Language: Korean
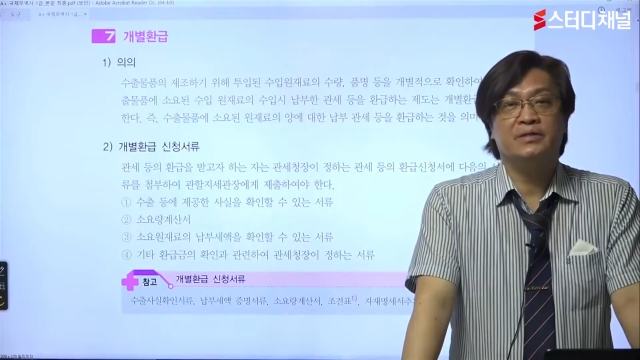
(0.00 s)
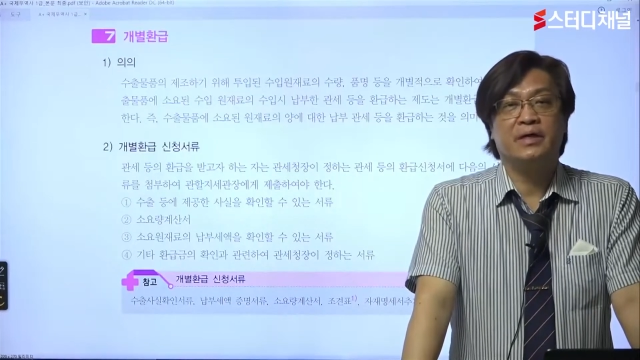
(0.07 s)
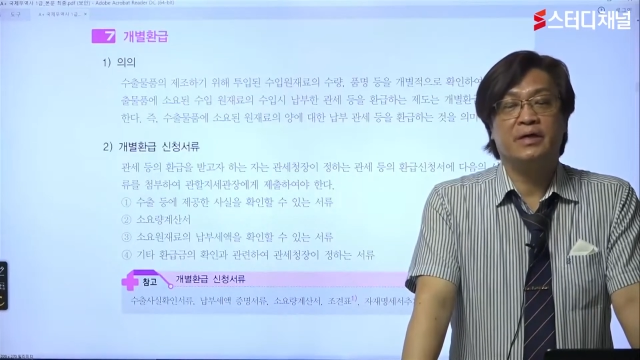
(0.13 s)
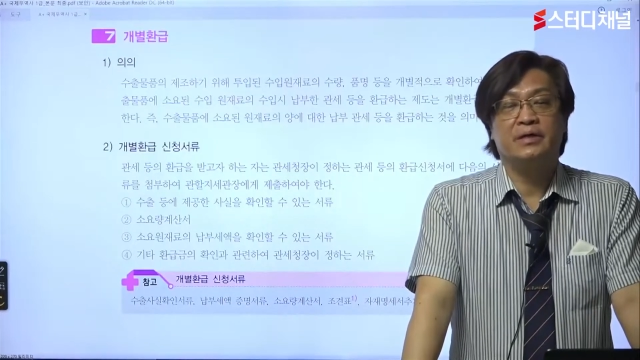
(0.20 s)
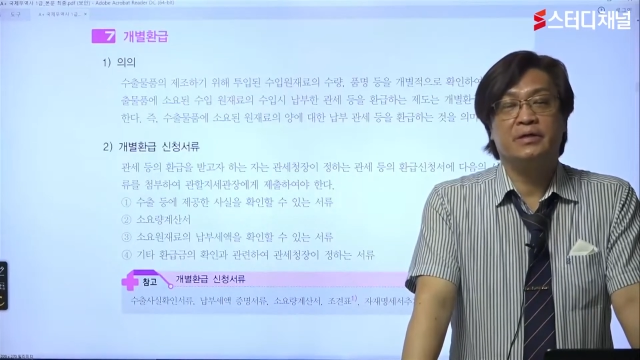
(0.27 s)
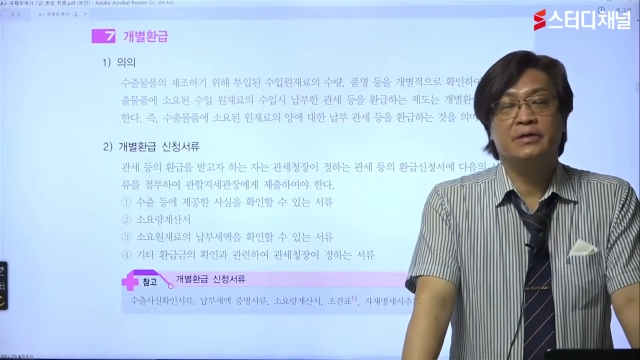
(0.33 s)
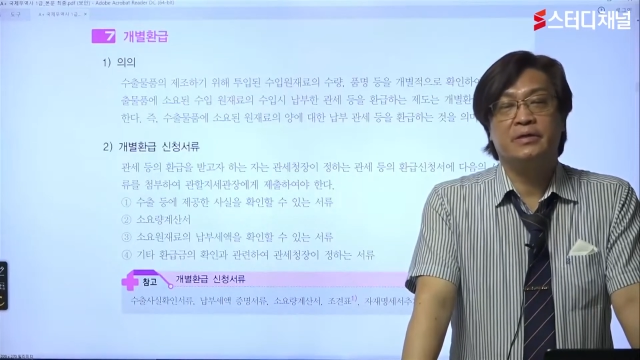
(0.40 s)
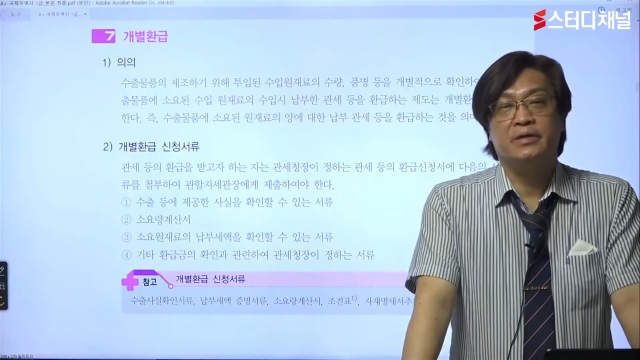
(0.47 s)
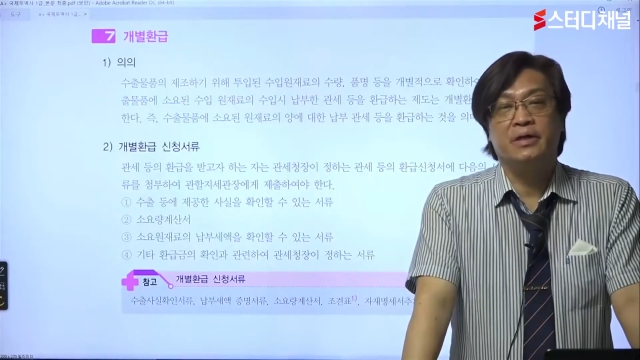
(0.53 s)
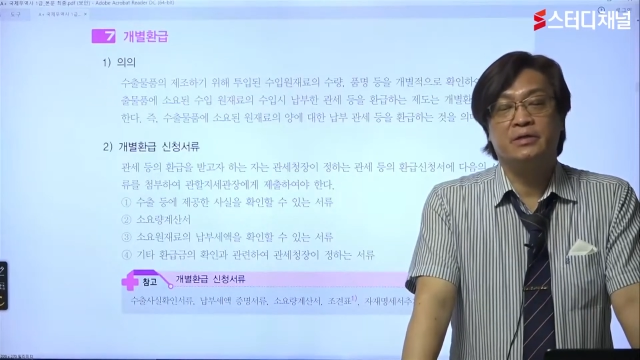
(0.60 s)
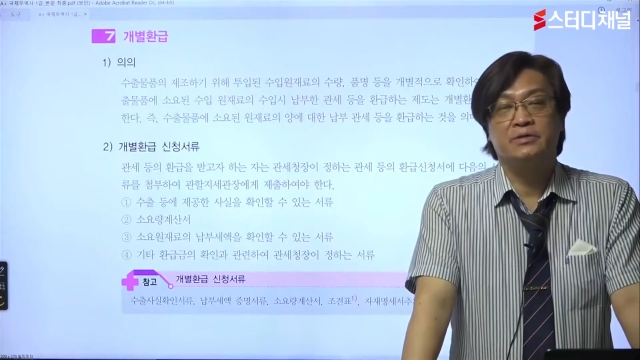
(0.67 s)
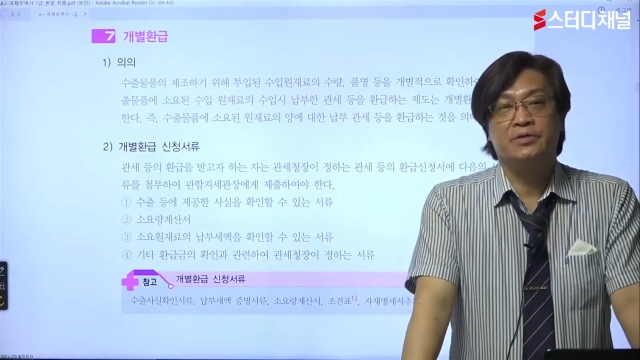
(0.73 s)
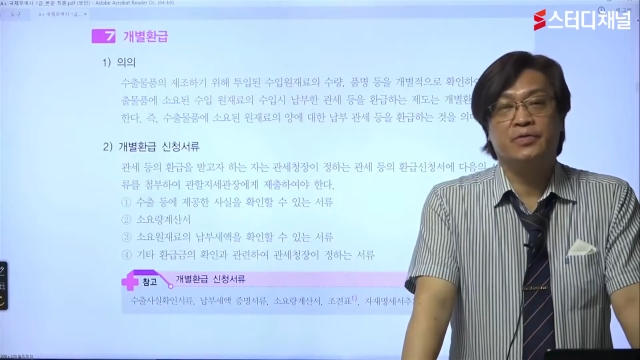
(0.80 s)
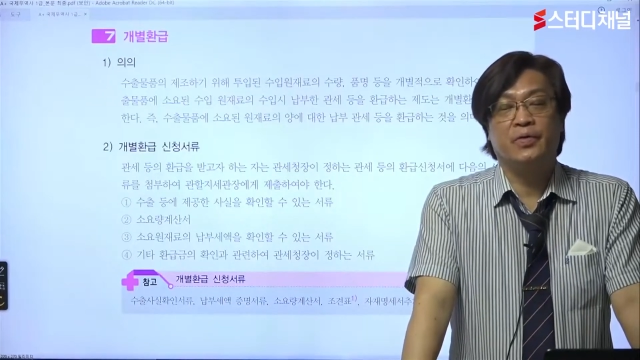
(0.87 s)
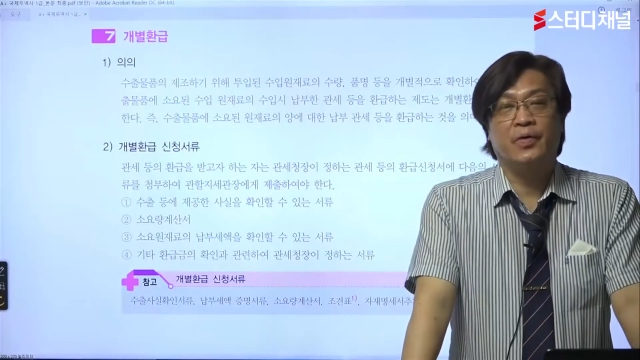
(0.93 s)
잘 기억을
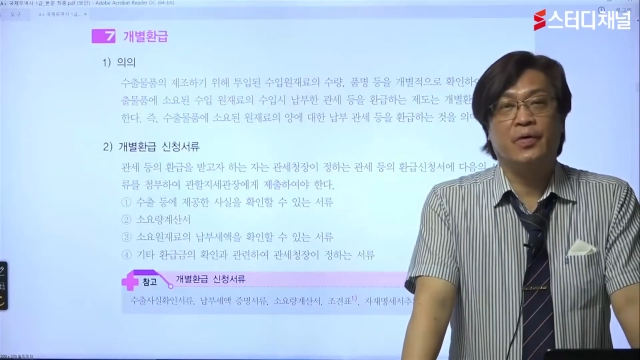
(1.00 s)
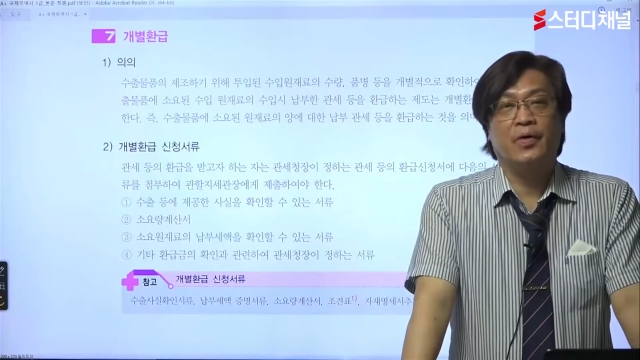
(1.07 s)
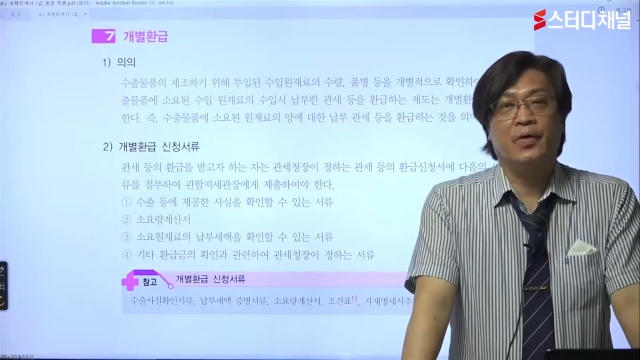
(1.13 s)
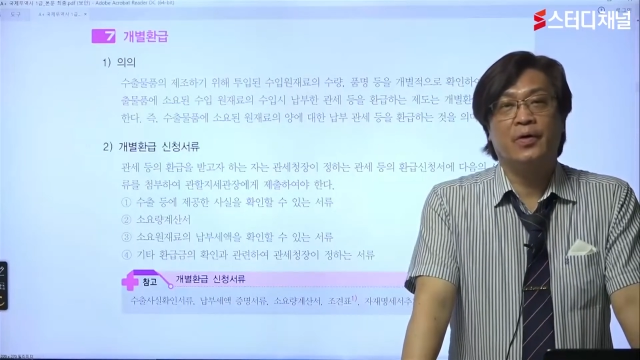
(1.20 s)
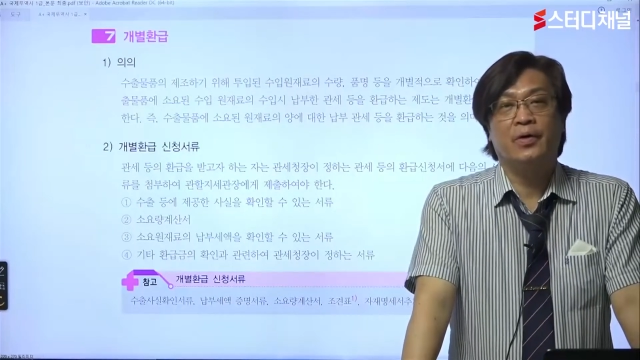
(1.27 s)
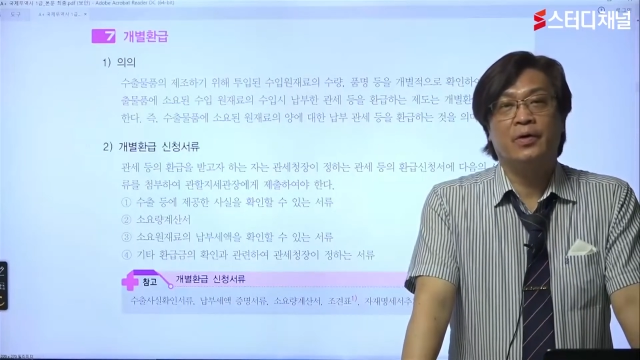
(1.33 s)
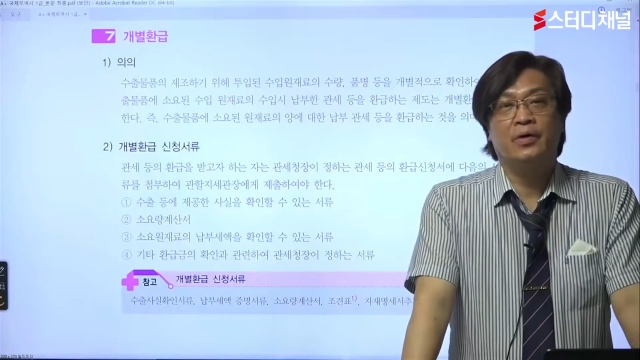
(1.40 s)
하셔도